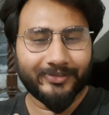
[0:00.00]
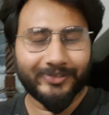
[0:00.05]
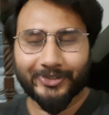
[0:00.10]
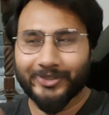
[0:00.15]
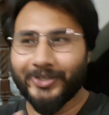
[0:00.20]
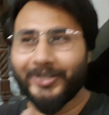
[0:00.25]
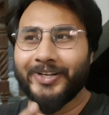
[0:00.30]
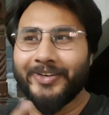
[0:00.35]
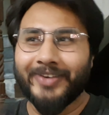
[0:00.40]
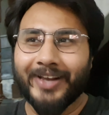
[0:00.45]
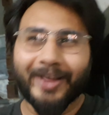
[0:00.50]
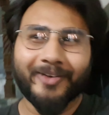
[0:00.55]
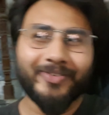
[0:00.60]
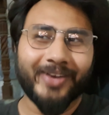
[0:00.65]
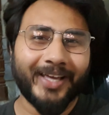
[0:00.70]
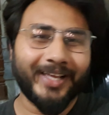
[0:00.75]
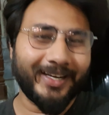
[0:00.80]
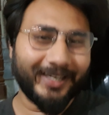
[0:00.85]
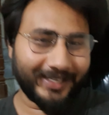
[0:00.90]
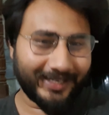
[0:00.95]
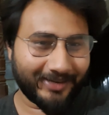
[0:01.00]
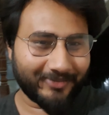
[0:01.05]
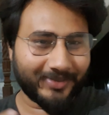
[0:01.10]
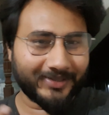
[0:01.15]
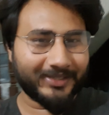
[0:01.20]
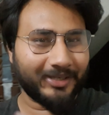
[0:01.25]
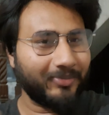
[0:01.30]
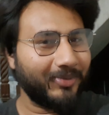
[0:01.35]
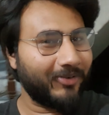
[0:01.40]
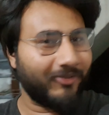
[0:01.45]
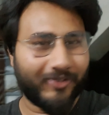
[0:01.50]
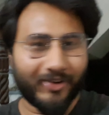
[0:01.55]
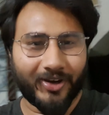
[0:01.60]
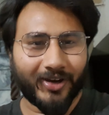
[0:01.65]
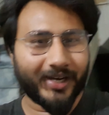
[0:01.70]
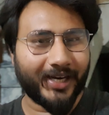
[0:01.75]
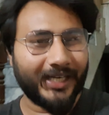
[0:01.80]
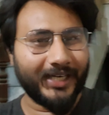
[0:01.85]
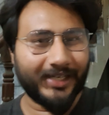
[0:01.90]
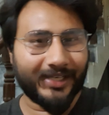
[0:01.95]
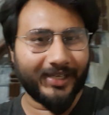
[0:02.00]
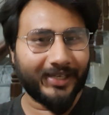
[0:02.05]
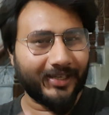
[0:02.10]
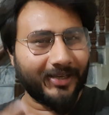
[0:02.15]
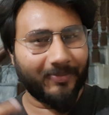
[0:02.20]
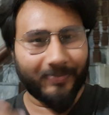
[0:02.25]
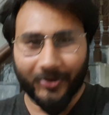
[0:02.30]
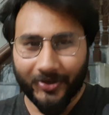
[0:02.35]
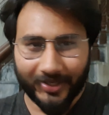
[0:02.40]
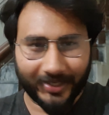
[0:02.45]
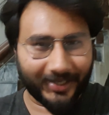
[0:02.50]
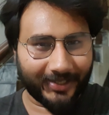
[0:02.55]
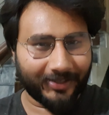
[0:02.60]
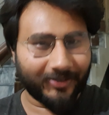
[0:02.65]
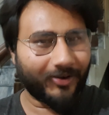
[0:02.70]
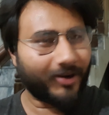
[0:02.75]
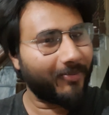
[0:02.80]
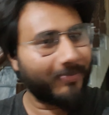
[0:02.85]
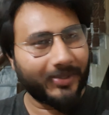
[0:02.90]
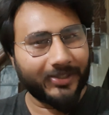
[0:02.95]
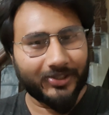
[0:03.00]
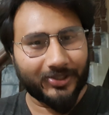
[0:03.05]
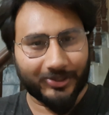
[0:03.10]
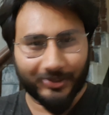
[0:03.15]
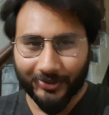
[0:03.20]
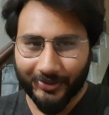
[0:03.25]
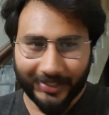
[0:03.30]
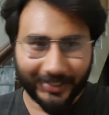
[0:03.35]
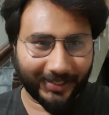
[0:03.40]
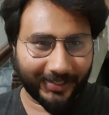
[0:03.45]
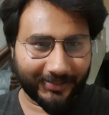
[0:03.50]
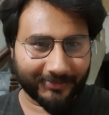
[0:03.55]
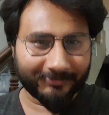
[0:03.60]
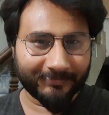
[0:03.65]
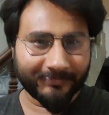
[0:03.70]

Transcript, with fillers: सोने वाला प्लान नहीं है बस अभी ब्लॉग एडिट करके अपलोड करके और अपन सोएगा